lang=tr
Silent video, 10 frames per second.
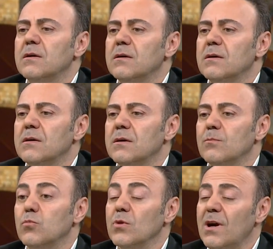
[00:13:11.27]
Ee,
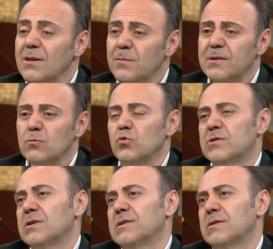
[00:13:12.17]
bunlar da bizim
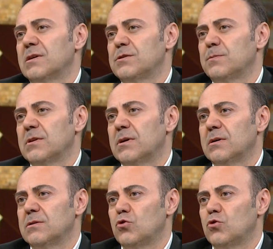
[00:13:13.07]
uluslararasılaşmada